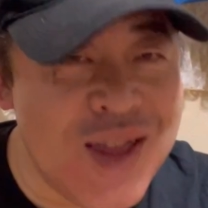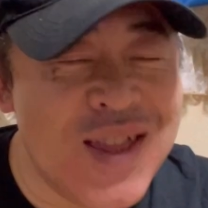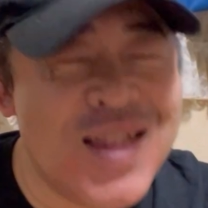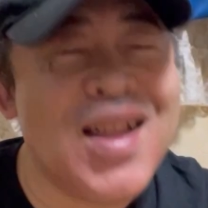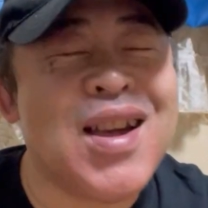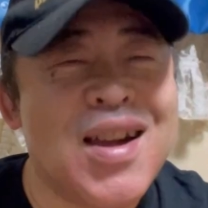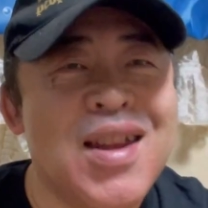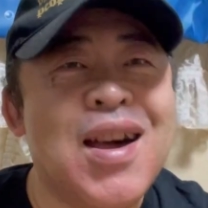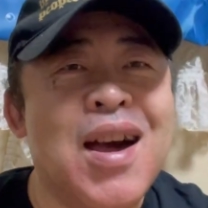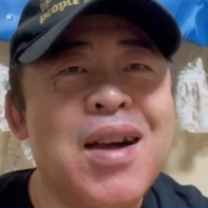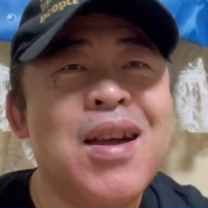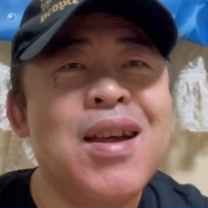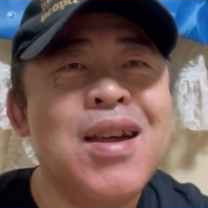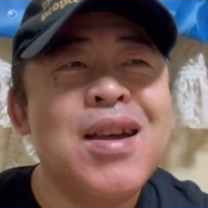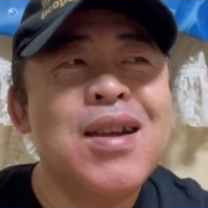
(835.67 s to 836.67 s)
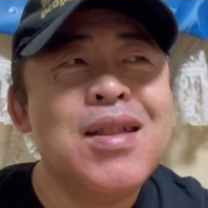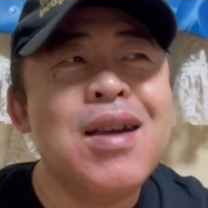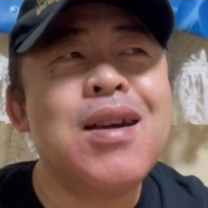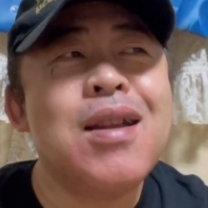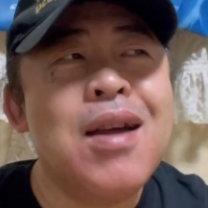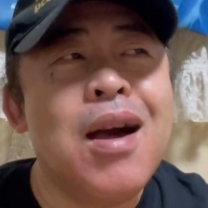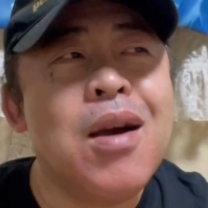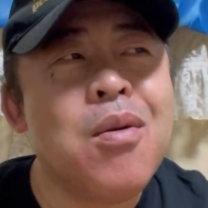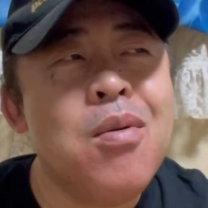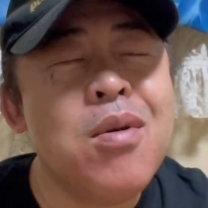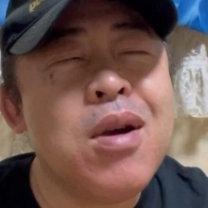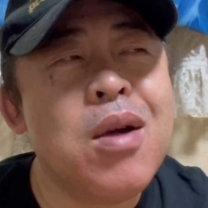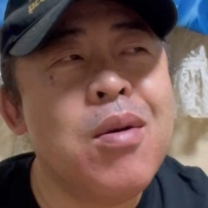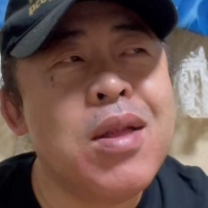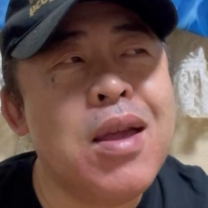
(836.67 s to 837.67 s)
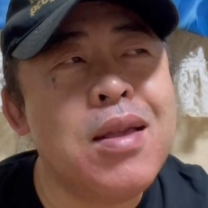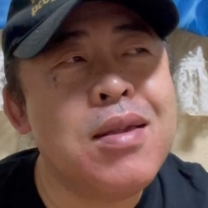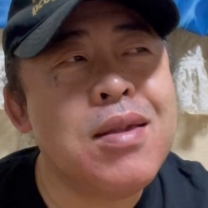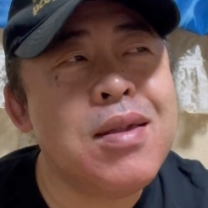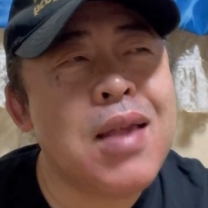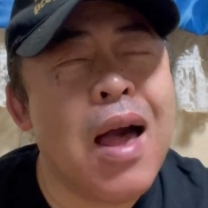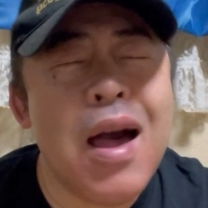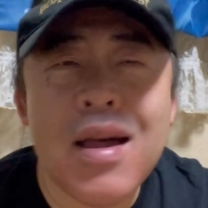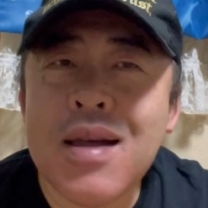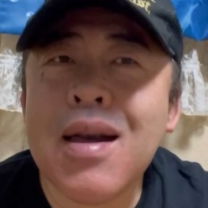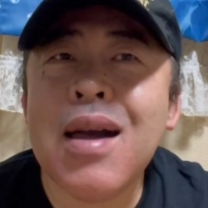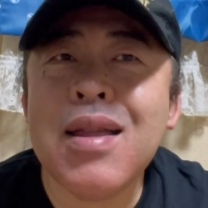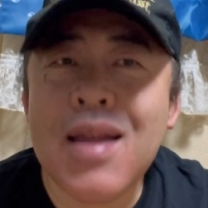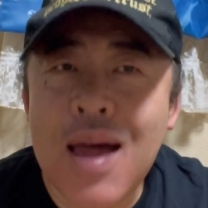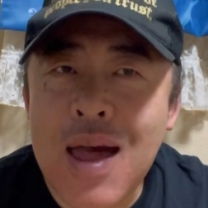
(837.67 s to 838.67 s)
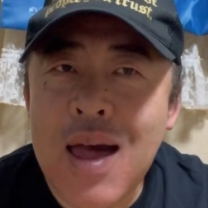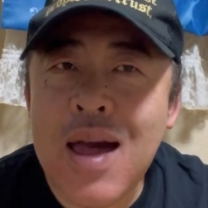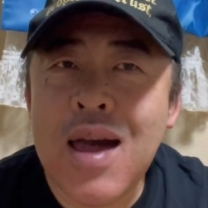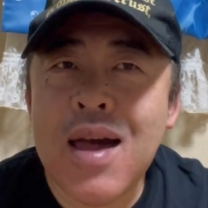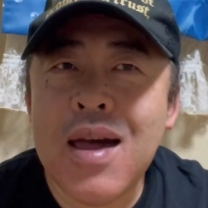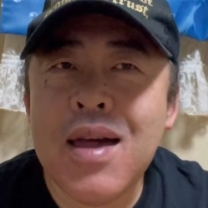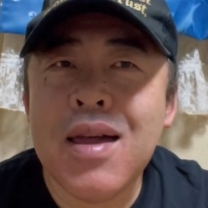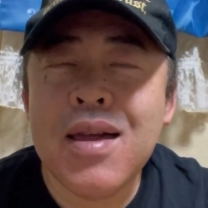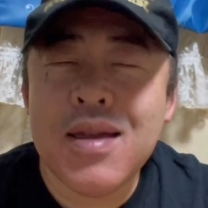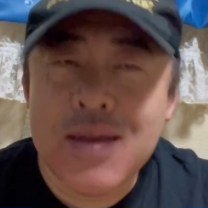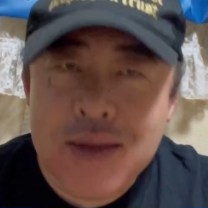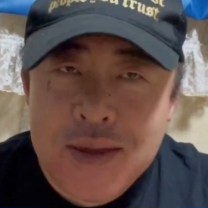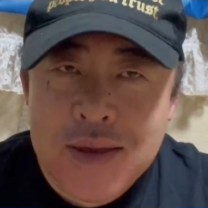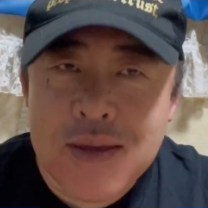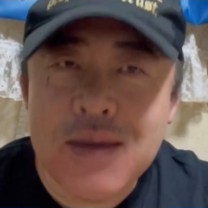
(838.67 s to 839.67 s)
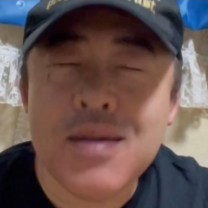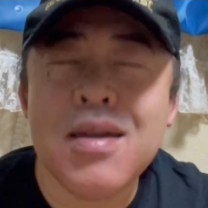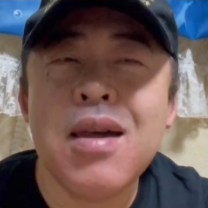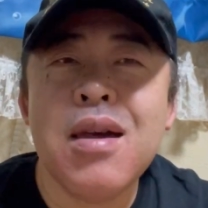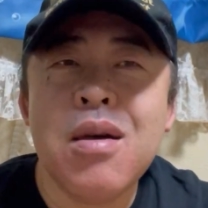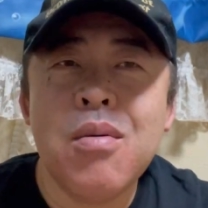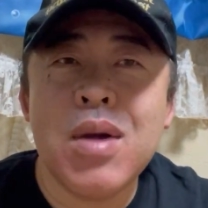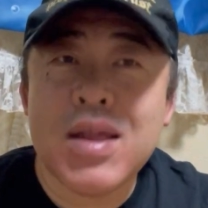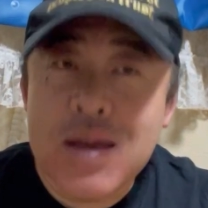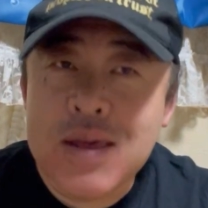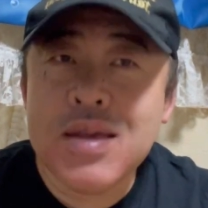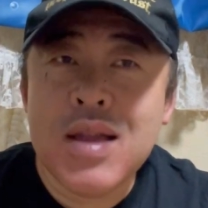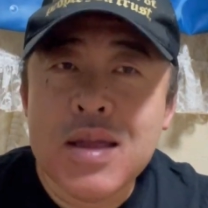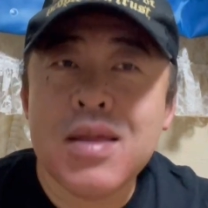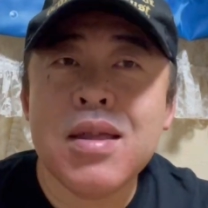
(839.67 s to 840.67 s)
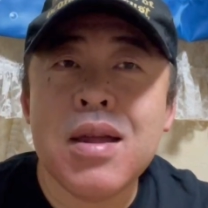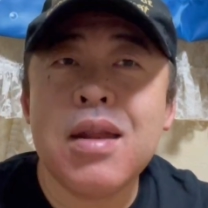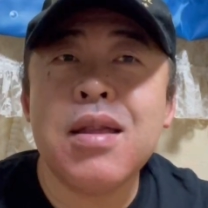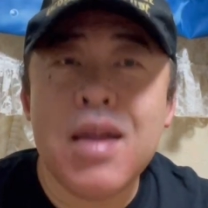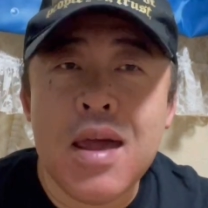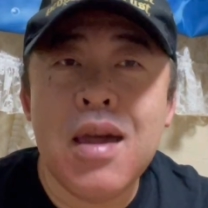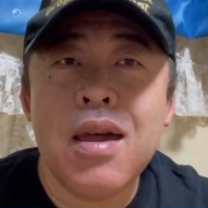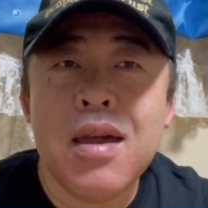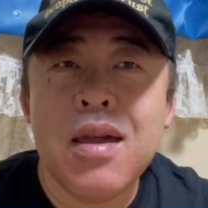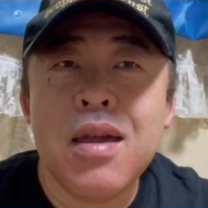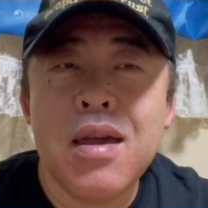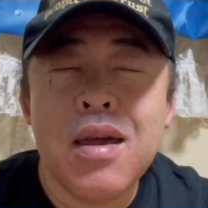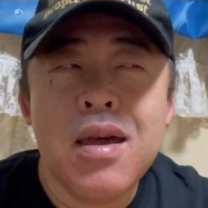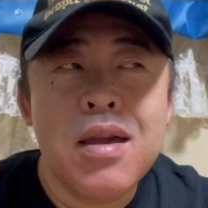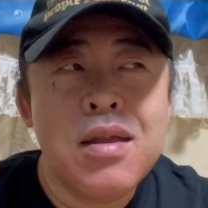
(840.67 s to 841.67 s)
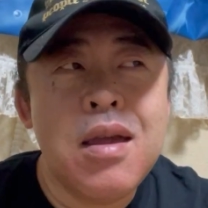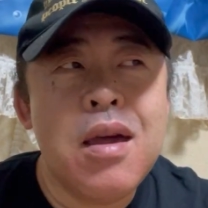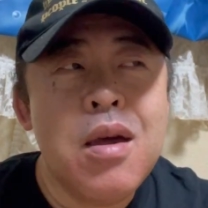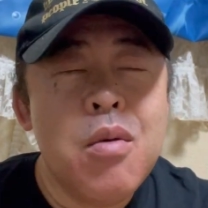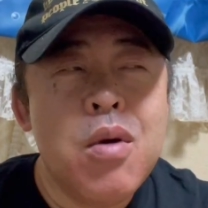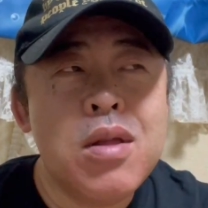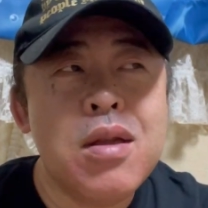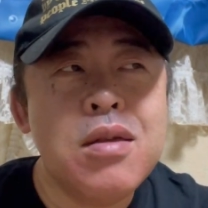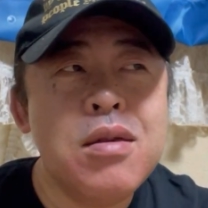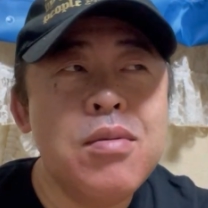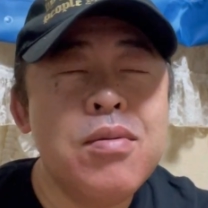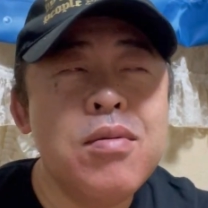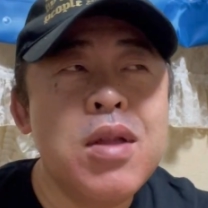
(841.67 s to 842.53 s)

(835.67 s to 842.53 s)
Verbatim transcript: だからだから今回はね3かなうん私だったらねで私普